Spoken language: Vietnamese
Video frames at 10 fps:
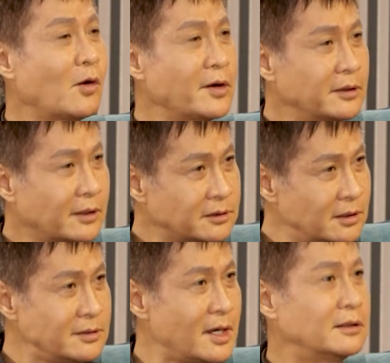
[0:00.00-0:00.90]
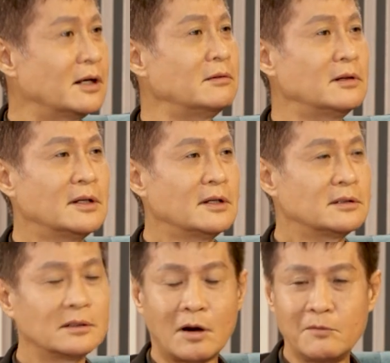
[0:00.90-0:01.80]
có phải cái chứng nhận không
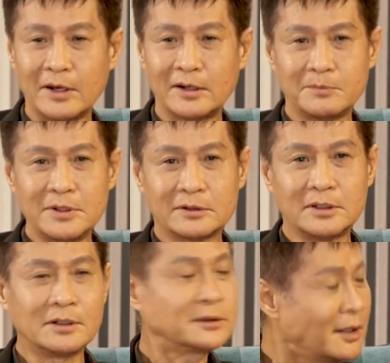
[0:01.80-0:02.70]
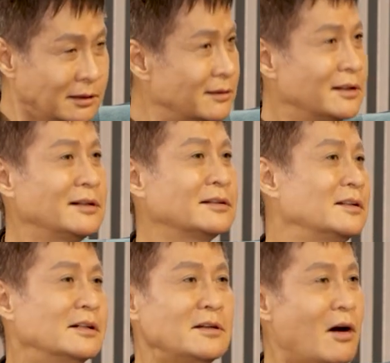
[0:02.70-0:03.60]
chứ không phải là bây giờ chị cứ thích là
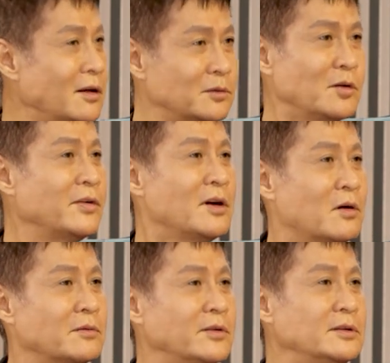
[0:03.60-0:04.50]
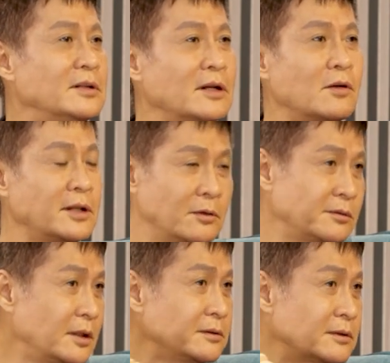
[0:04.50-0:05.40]
chị cứ nói là tôi phải đổi vì như thế có thể nó
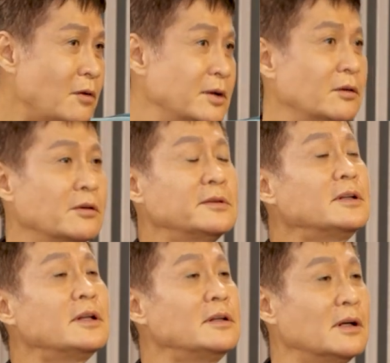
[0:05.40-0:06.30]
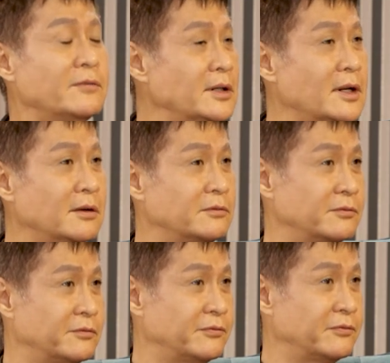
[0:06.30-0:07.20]
sinh sau này nó có dính đến những cái vấn đề
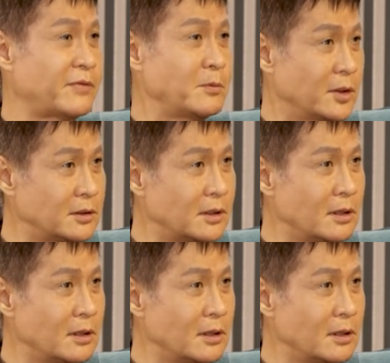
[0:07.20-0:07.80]
pháp luật